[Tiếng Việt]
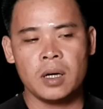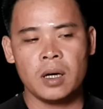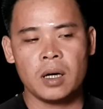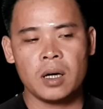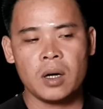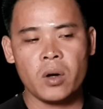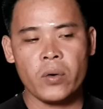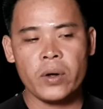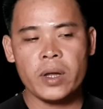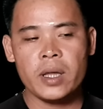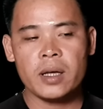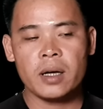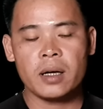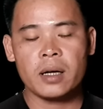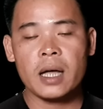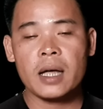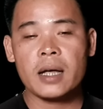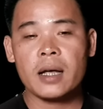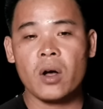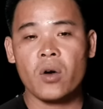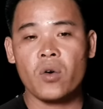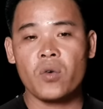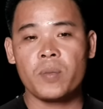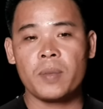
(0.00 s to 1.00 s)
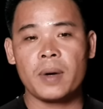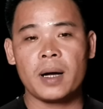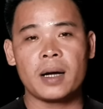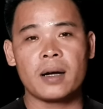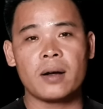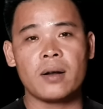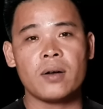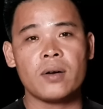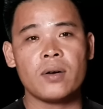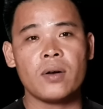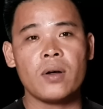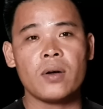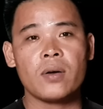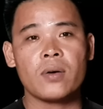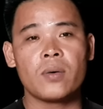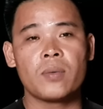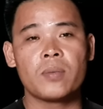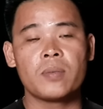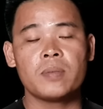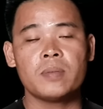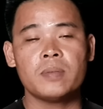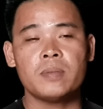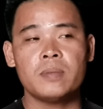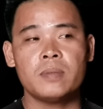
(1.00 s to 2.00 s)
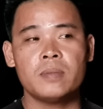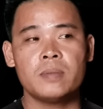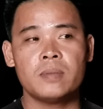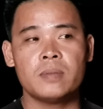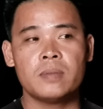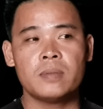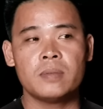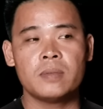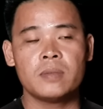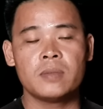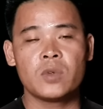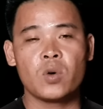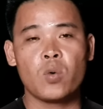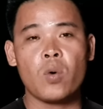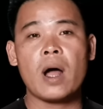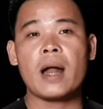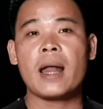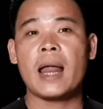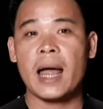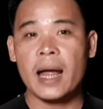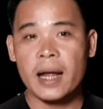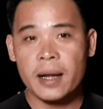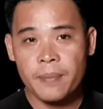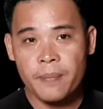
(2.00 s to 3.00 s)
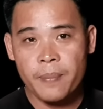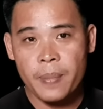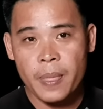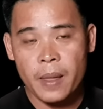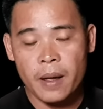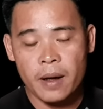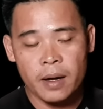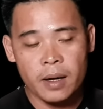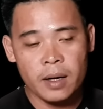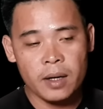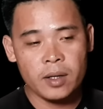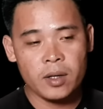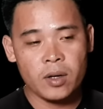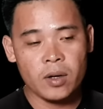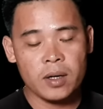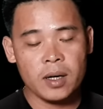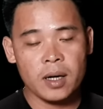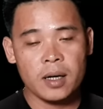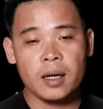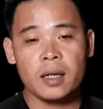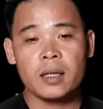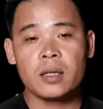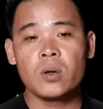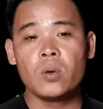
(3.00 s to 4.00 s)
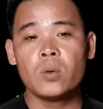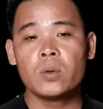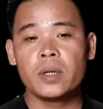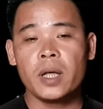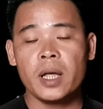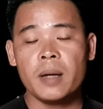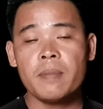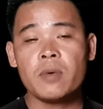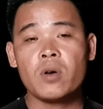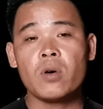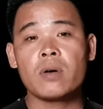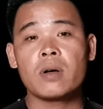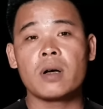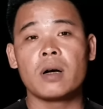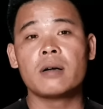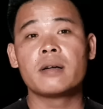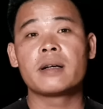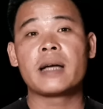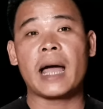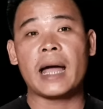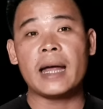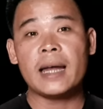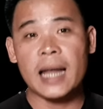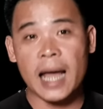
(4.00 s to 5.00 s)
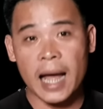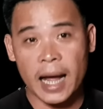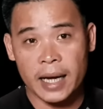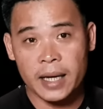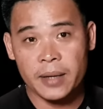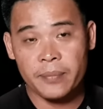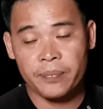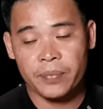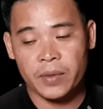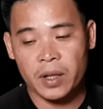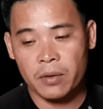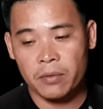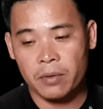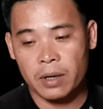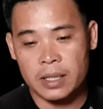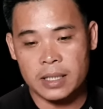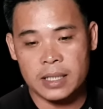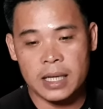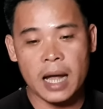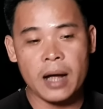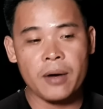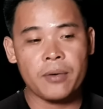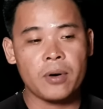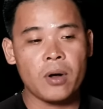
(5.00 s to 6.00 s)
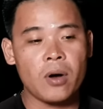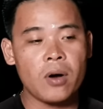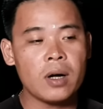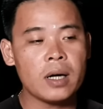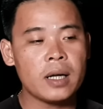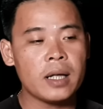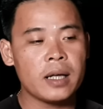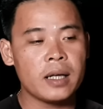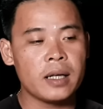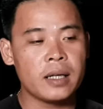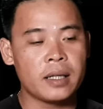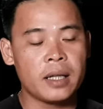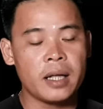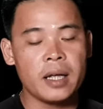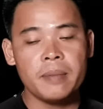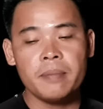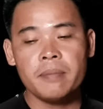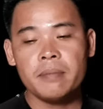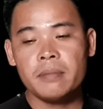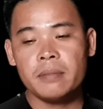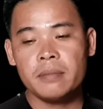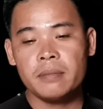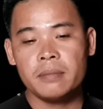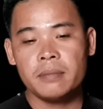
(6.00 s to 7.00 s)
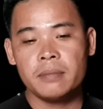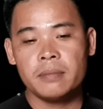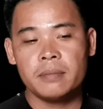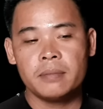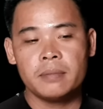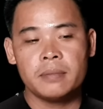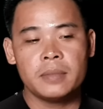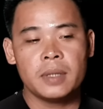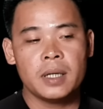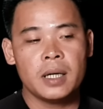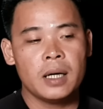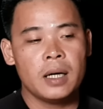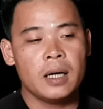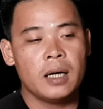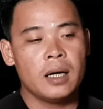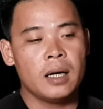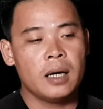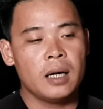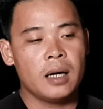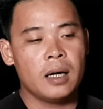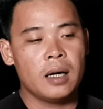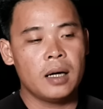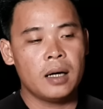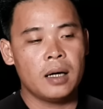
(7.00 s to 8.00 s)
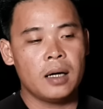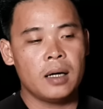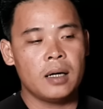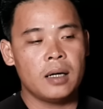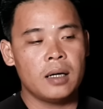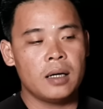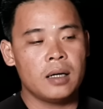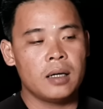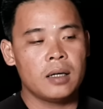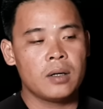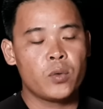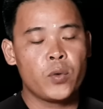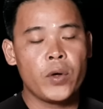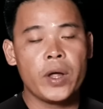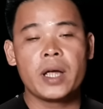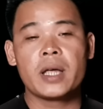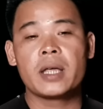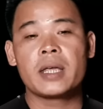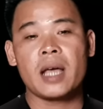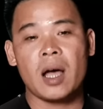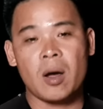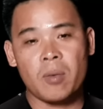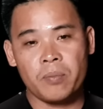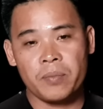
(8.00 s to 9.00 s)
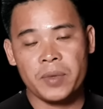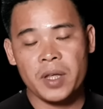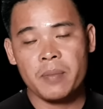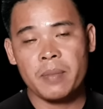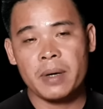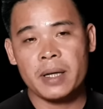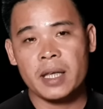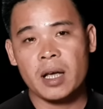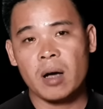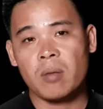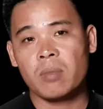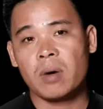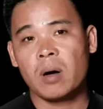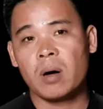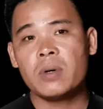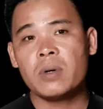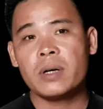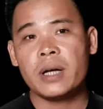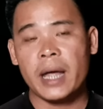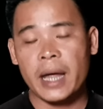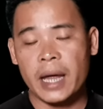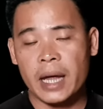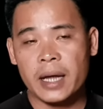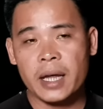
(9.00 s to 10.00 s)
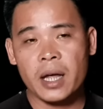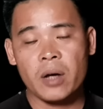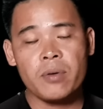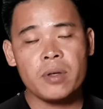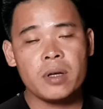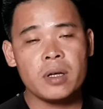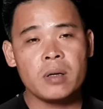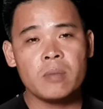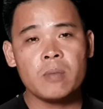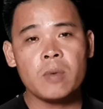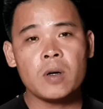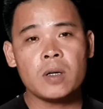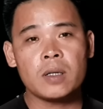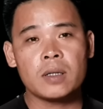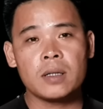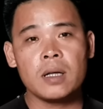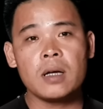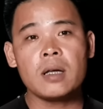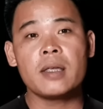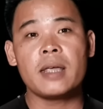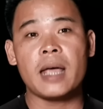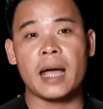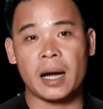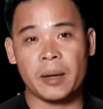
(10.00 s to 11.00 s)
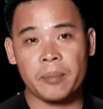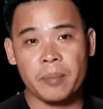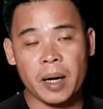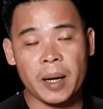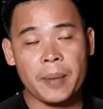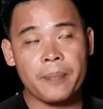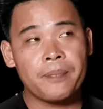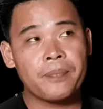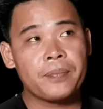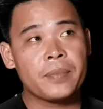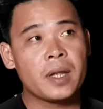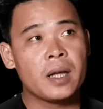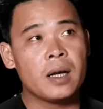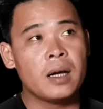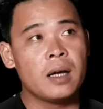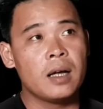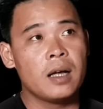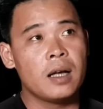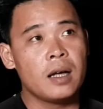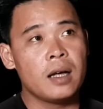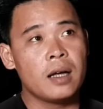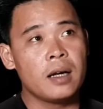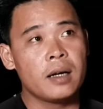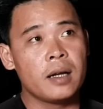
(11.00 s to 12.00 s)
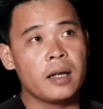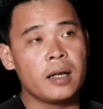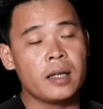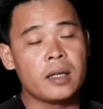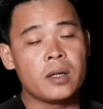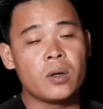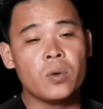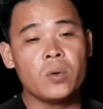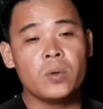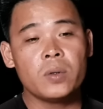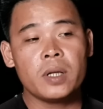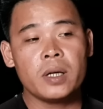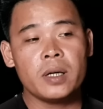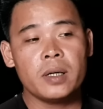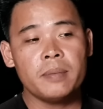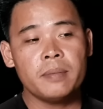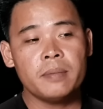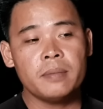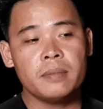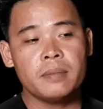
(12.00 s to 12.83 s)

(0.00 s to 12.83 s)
nói những cái câu mà nó nó cũng quá đáng cho nên là chú thím có cự cãi lại và sau đó thì thím à, khuyên chồng nhưng mà chồng nghe kiểu như nó là tức giận mà thì chú thím